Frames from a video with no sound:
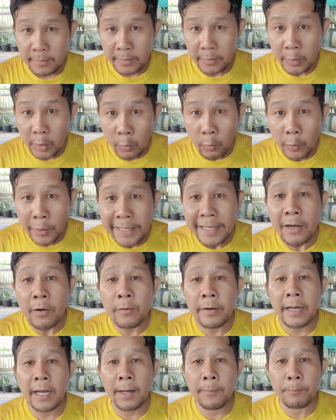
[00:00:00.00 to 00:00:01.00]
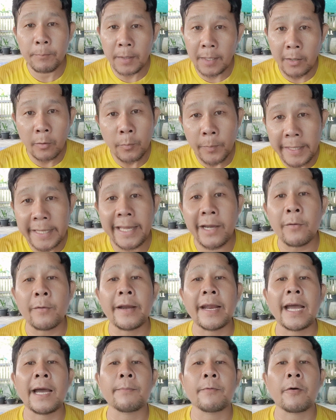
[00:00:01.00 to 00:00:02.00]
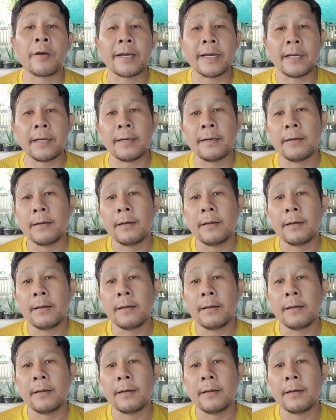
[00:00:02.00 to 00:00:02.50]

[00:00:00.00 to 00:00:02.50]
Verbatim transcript: เรียวๆนะครับเพียวๆนะครับก็คือ